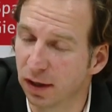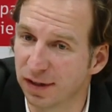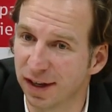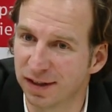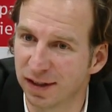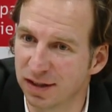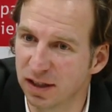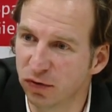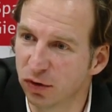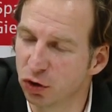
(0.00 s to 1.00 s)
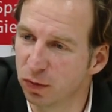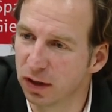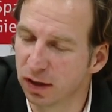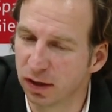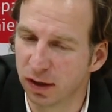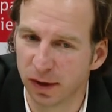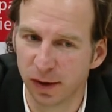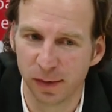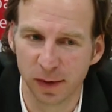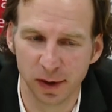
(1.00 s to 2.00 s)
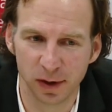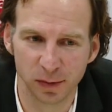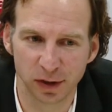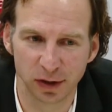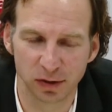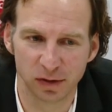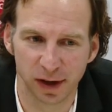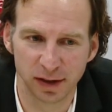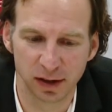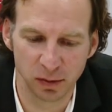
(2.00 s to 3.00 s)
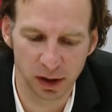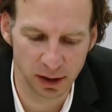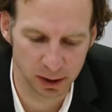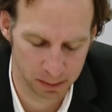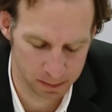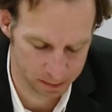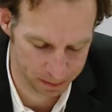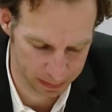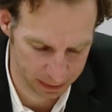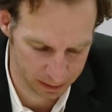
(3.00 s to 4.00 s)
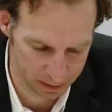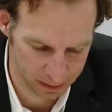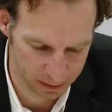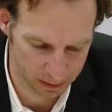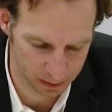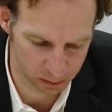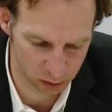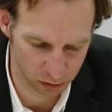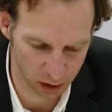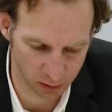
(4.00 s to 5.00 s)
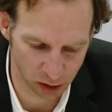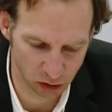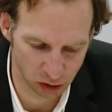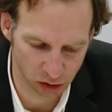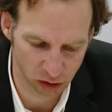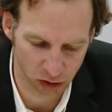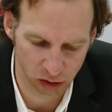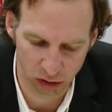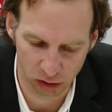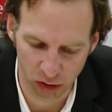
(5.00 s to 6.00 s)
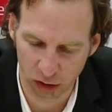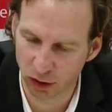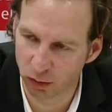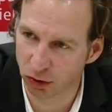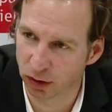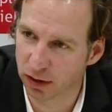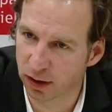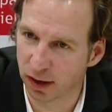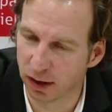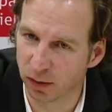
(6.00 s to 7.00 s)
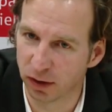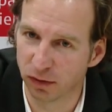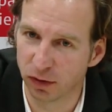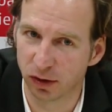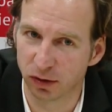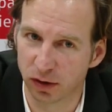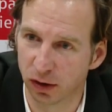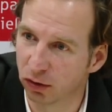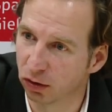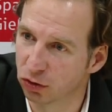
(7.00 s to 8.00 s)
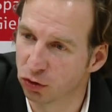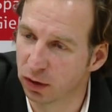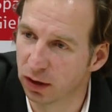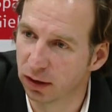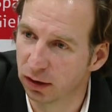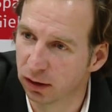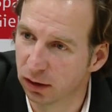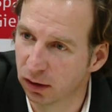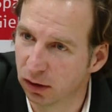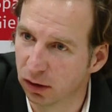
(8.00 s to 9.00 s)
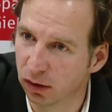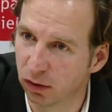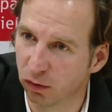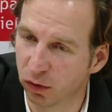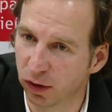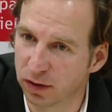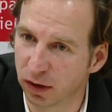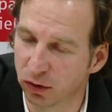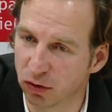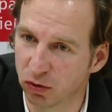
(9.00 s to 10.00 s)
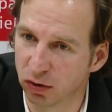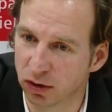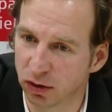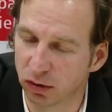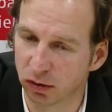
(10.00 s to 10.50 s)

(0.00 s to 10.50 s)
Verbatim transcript: Sehr intensiv gespielt. Ähm, das hat uns weitergebracht. Ähm, und wir haben natürlich noch äh, ordentlich Potenzial. Immerhin fehlt uns ja auch noch ein Spieler, wo wir jetzt auf der Suche sind.